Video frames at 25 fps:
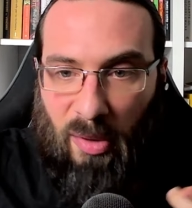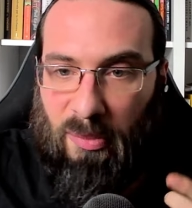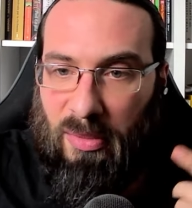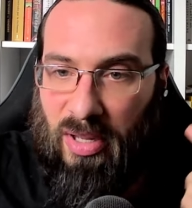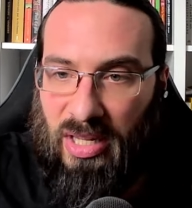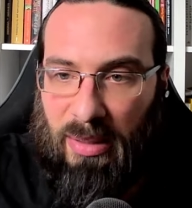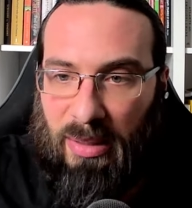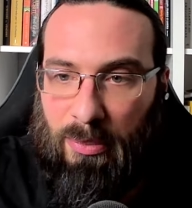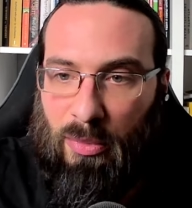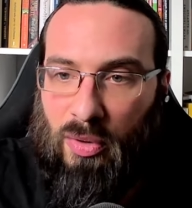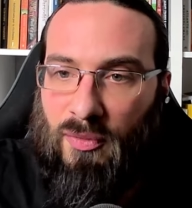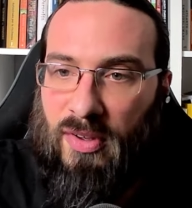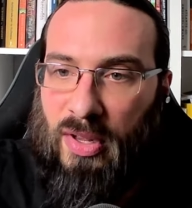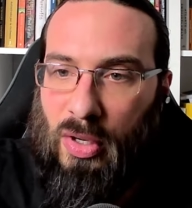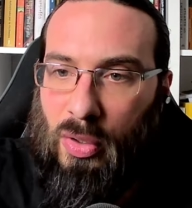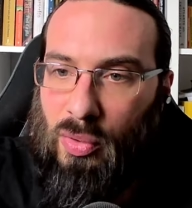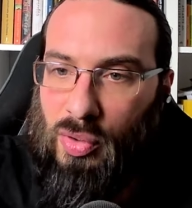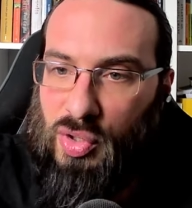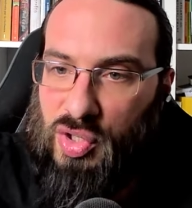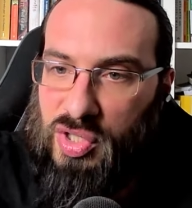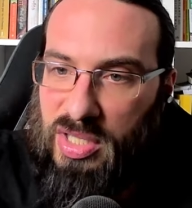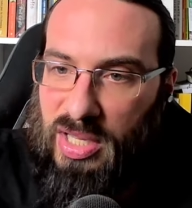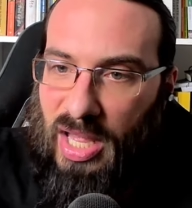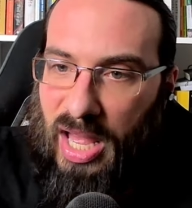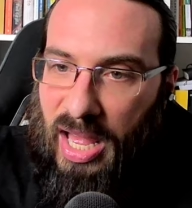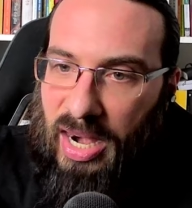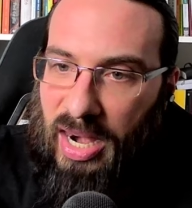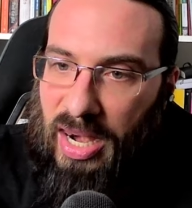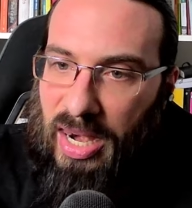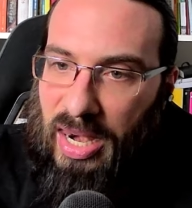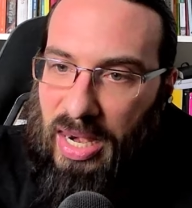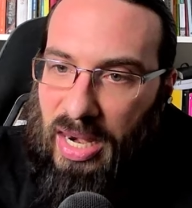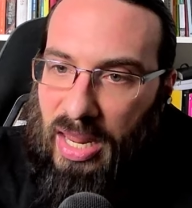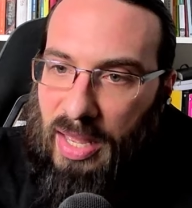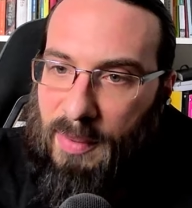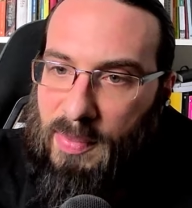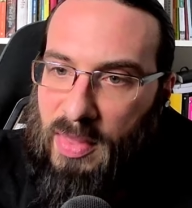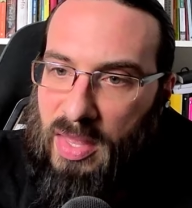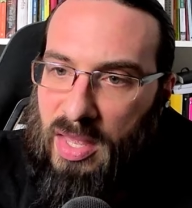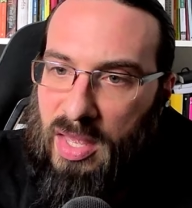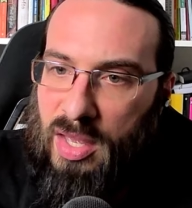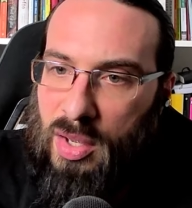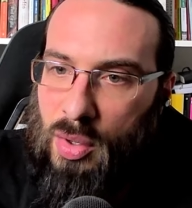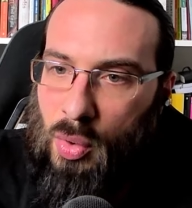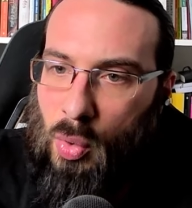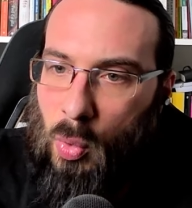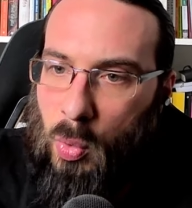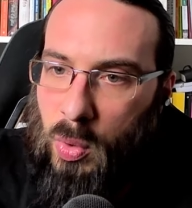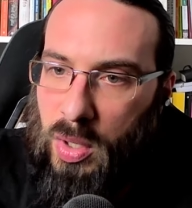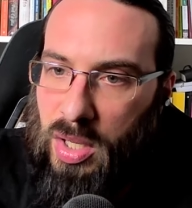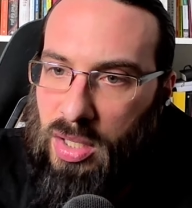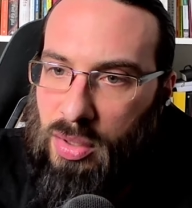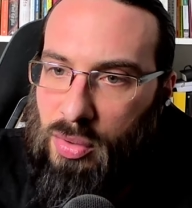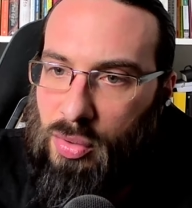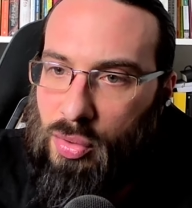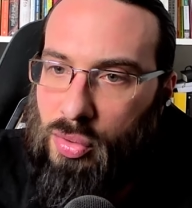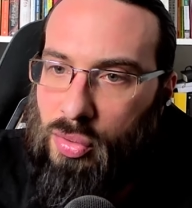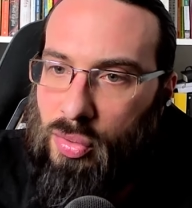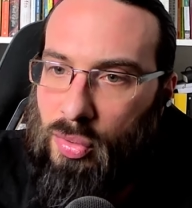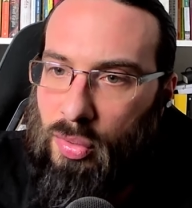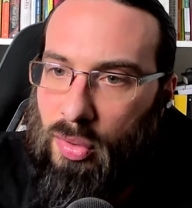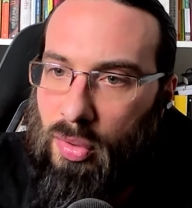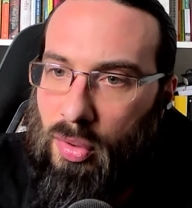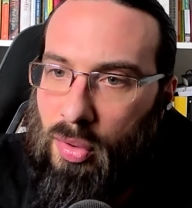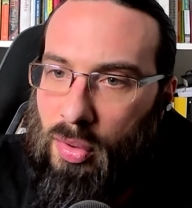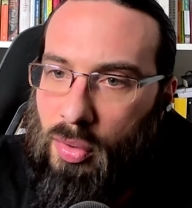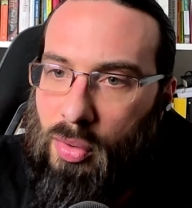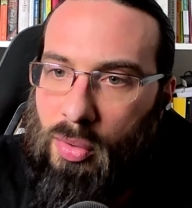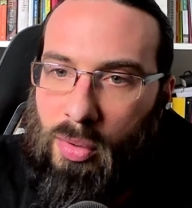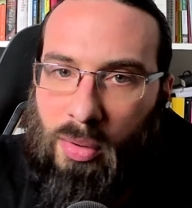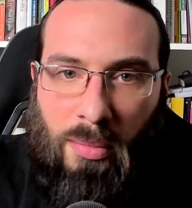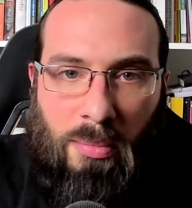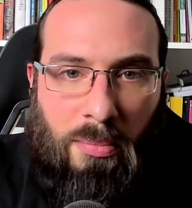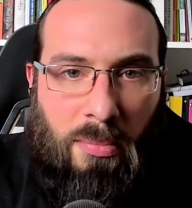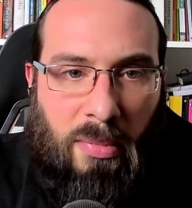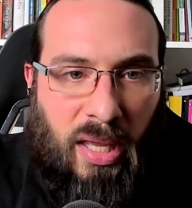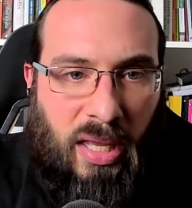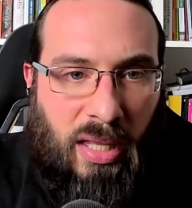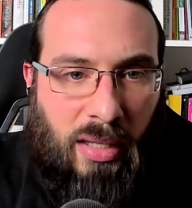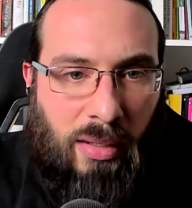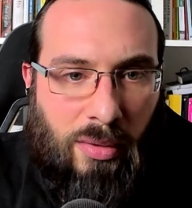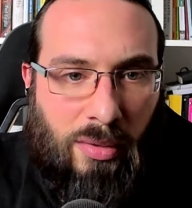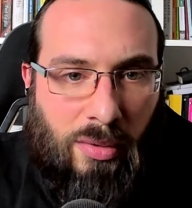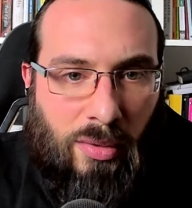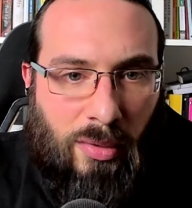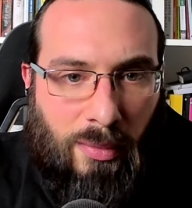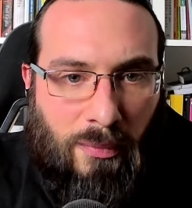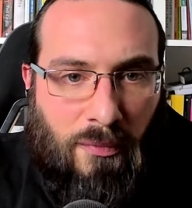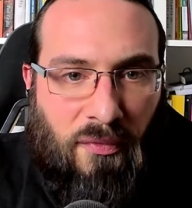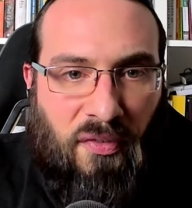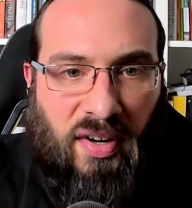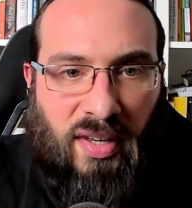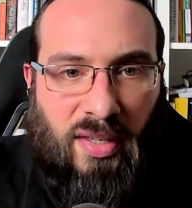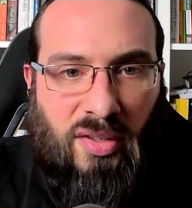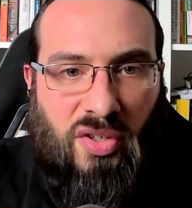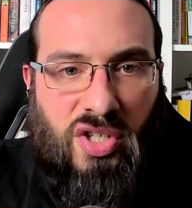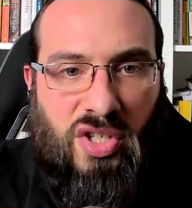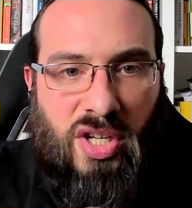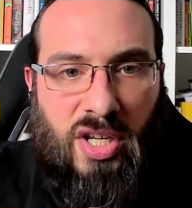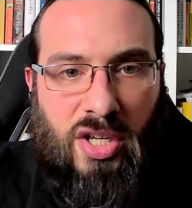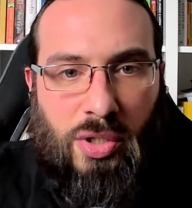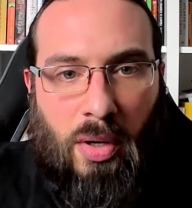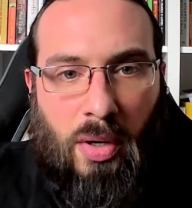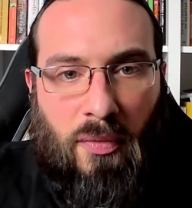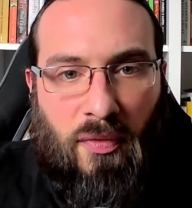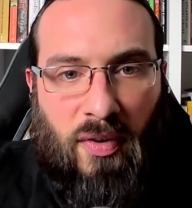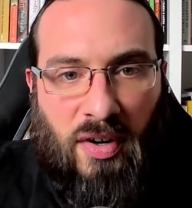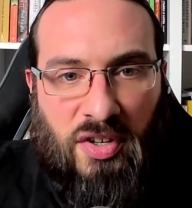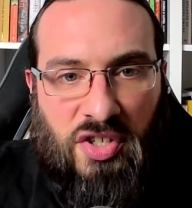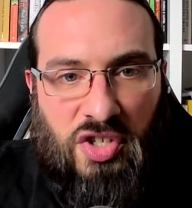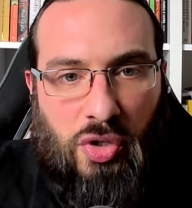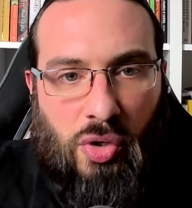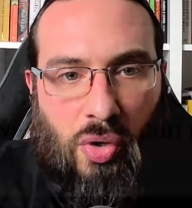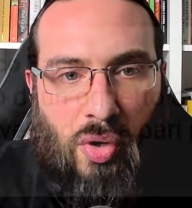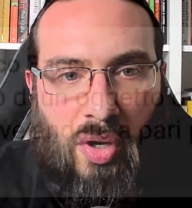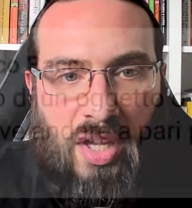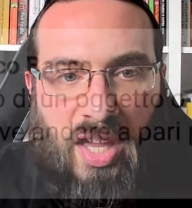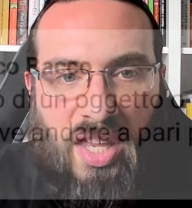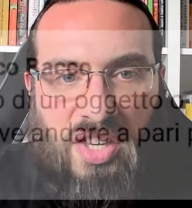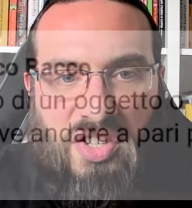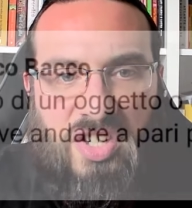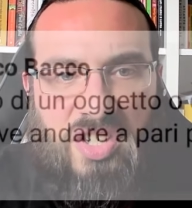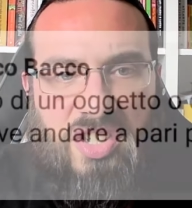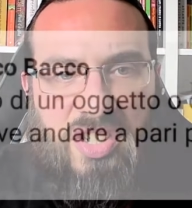Ma andiamo veloci al quinto commento, Francesco, Francesco che ci